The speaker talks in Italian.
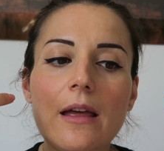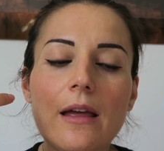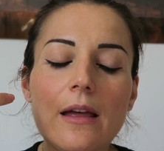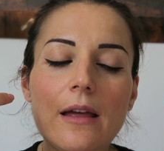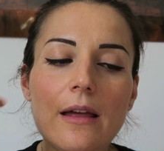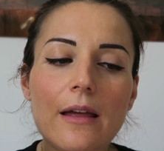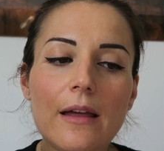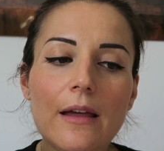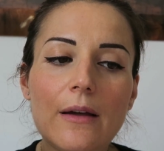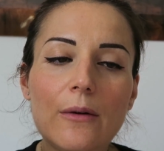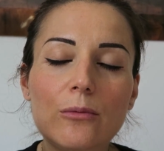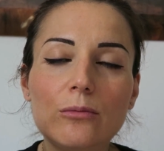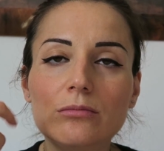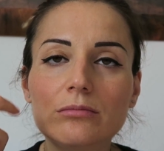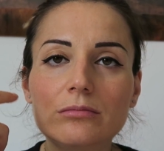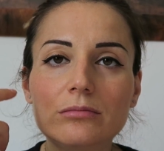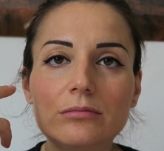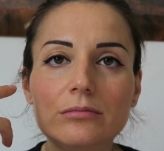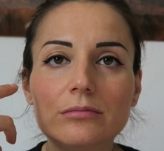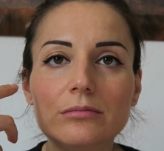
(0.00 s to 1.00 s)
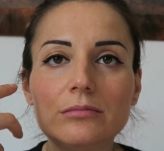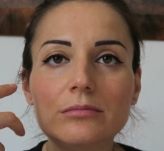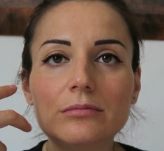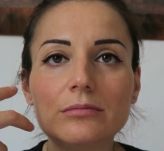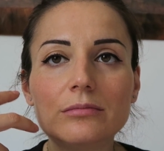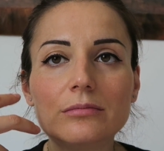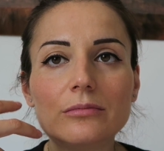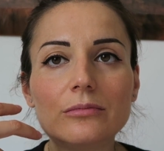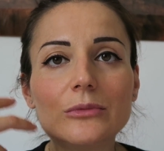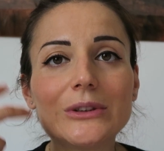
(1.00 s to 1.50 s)
eh, un,
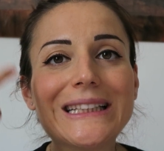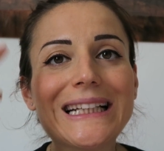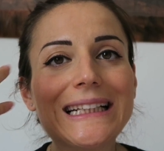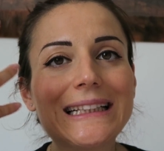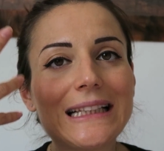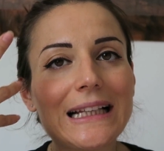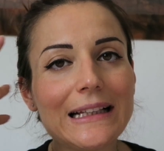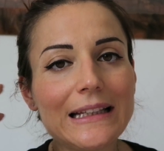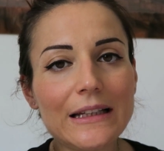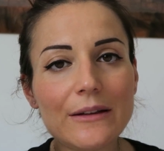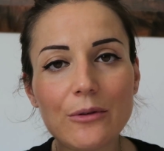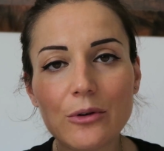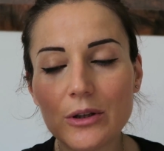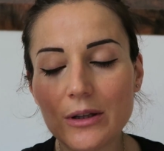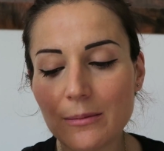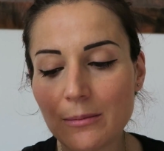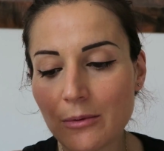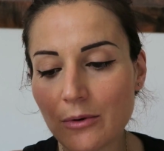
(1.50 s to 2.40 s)
un tentativo di